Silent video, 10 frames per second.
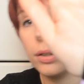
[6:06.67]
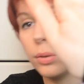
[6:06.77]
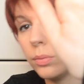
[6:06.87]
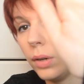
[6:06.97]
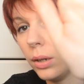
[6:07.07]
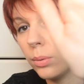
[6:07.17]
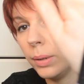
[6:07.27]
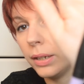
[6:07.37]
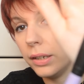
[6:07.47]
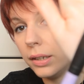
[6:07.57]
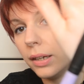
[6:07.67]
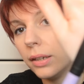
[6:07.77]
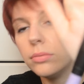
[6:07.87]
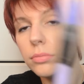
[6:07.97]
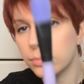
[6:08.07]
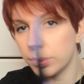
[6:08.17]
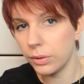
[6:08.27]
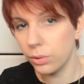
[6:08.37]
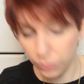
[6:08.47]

Donc voilà comment il est. Pinceau